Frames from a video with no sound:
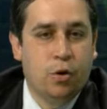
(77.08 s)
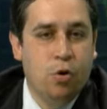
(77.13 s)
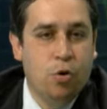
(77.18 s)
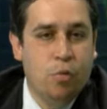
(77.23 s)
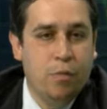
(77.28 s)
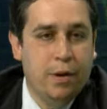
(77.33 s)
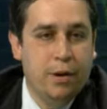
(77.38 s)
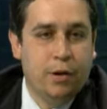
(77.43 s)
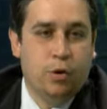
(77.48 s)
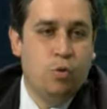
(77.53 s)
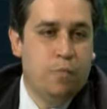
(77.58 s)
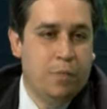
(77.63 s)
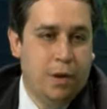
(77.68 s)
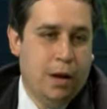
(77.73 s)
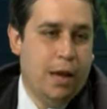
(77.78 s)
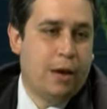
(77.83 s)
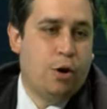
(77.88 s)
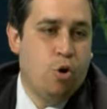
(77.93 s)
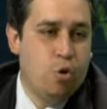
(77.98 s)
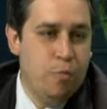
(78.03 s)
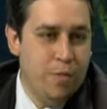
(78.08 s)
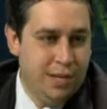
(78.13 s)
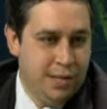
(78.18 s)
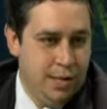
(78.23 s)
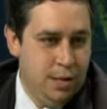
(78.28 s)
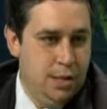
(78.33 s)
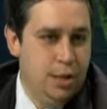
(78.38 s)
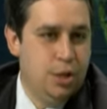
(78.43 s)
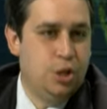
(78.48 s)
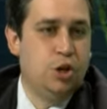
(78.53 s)
come, com e come
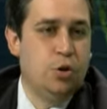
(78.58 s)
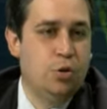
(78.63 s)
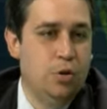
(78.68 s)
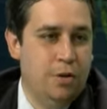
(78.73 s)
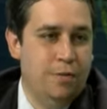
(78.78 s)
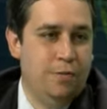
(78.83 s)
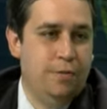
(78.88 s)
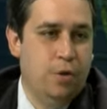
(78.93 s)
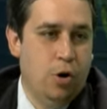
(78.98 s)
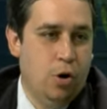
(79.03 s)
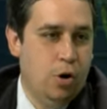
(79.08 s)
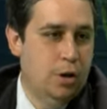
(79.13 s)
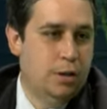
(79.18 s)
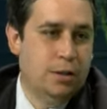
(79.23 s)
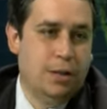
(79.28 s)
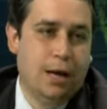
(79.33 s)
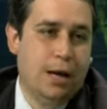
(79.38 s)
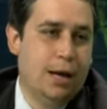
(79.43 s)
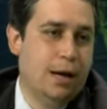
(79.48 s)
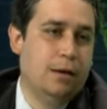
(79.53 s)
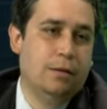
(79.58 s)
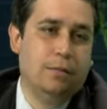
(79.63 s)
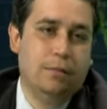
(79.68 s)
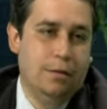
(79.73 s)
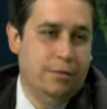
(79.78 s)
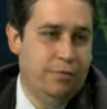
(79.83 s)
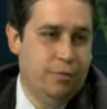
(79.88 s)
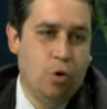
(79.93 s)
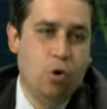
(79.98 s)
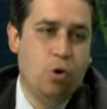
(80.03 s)
si dice ogni volta
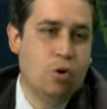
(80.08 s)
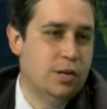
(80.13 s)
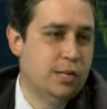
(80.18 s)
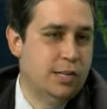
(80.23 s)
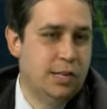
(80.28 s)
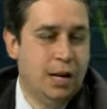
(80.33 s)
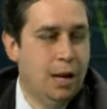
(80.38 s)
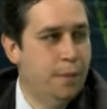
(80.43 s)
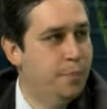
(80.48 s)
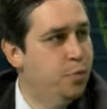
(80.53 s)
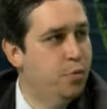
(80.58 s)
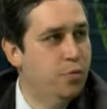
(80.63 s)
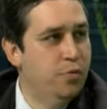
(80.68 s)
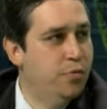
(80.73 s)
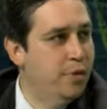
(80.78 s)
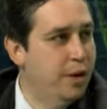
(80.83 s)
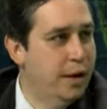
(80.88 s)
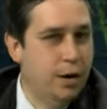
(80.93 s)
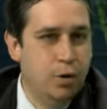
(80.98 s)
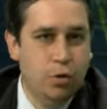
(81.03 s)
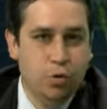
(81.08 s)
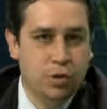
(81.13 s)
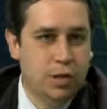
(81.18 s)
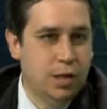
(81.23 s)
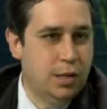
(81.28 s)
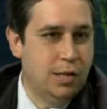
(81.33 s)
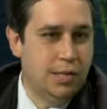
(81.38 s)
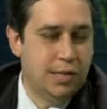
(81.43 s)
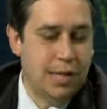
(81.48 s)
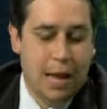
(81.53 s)
forse la più
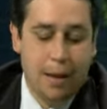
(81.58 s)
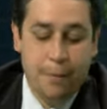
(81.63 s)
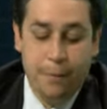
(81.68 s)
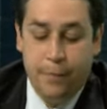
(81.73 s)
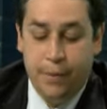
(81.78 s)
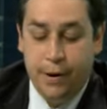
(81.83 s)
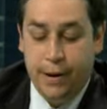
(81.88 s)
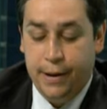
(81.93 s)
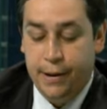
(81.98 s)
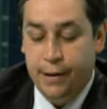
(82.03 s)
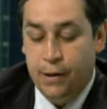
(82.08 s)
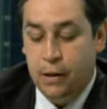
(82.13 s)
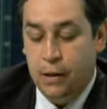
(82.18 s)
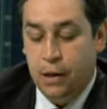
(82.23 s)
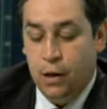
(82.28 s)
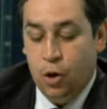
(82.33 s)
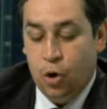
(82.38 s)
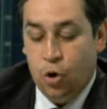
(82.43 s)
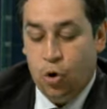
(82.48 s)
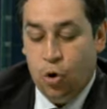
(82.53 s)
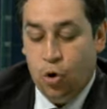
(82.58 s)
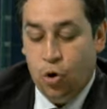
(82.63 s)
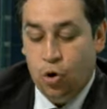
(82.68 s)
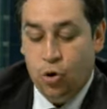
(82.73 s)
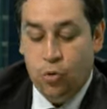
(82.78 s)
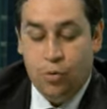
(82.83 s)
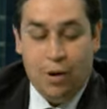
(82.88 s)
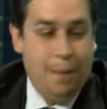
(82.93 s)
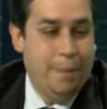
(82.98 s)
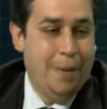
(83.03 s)
velenosa di sempre, con
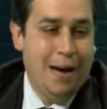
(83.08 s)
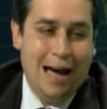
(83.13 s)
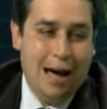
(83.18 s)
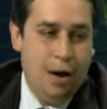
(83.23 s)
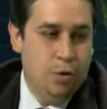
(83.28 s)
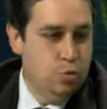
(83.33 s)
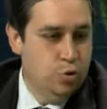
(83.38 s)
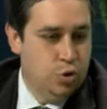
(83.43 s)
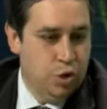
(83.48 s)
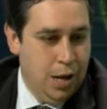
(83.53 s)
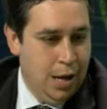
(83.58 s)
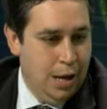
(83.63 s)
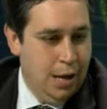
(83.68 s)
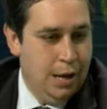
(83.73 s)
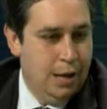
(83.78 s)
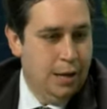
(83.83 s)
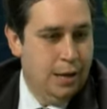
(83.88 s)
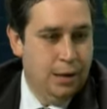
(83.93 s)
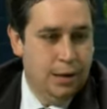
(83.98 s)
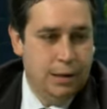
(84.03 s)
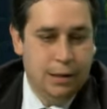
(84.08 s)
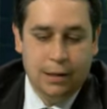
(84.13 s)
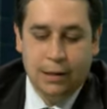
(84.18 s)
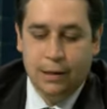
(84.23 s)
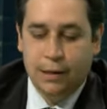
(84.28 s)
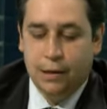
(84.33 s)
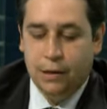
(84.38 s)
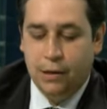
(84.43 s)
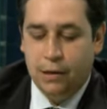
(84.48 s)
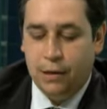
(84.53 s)
una
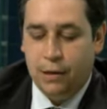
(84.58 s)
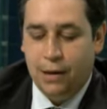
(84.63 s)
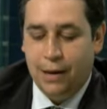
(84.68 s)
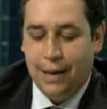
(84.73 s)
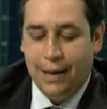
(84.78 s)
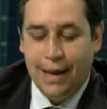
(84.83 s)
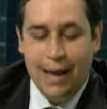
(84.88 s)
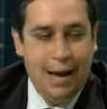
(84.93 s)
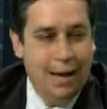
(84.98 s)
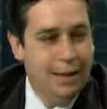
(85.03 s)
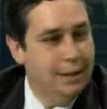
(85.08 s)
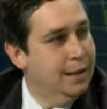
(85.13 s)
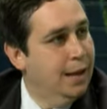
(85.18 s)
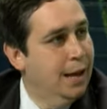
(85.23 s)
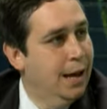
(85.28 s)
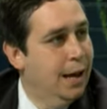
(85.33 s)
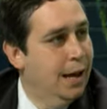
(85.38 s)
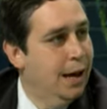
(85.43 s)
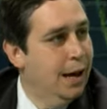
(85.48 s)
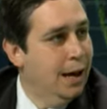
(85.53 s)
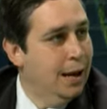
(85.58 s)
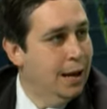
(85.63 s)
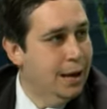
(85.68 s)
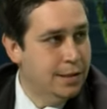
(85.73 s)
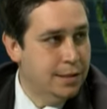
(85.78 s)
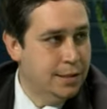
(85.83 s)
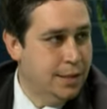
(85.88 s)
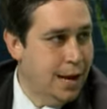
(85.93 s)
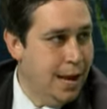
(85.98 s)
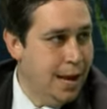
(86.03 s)
pausa legata alla
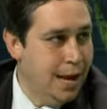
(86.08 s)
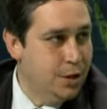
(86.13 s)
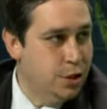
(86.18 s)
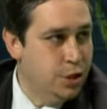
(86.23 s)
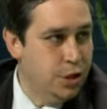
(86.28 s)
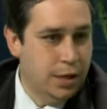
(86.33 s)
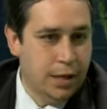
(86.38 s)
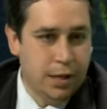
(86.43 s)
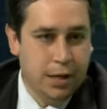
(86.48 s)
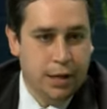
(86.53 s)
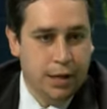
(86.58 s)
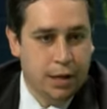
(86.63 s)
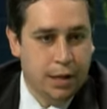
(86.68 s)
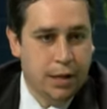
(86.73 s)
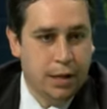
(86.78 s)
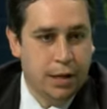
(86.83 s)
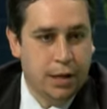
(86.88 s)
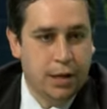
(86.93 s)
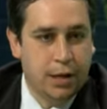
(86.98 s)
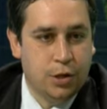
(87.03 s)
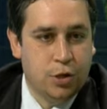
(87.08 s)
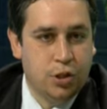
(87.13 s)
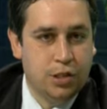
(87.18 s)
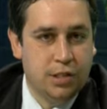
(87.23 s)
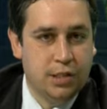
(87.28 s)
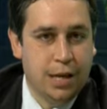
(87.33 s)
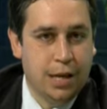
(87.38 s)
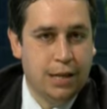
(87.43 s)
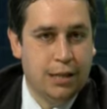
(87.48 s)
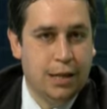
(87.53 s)
strage che c'è
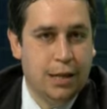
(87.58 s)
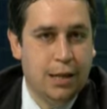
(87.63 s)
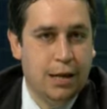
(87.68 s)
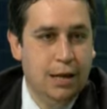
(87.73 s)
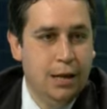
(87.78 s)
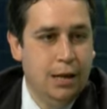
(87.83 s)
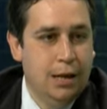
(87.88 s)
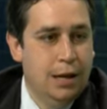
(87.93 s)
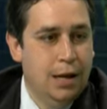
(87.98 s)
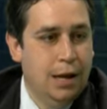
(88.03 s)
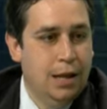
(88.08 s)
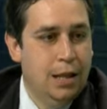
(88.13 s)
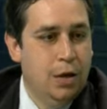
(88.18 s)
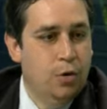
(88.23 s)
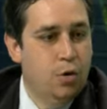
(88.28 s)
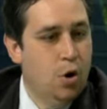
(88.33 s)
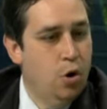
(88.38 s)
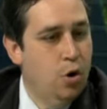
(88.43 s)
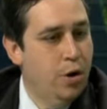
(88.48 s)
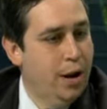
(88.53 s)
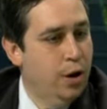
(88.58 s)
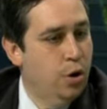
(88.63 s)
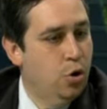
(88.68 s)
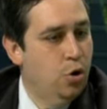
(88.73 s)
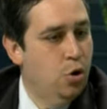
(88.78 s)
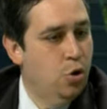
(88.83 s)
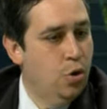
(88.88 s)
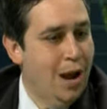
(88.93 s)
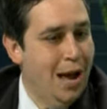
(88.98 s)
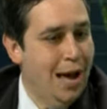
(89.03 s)
stata ad Aurora in
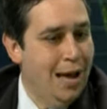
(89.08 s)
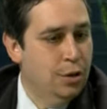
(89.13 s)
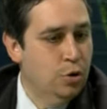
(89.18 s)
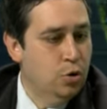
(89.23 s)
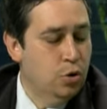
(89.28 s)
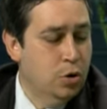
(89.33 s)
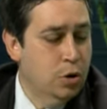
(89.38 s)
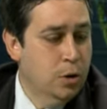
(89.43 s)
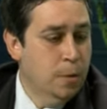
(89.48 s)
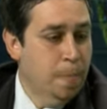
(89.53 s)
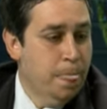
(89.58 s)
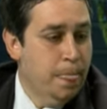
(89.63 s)
Colorado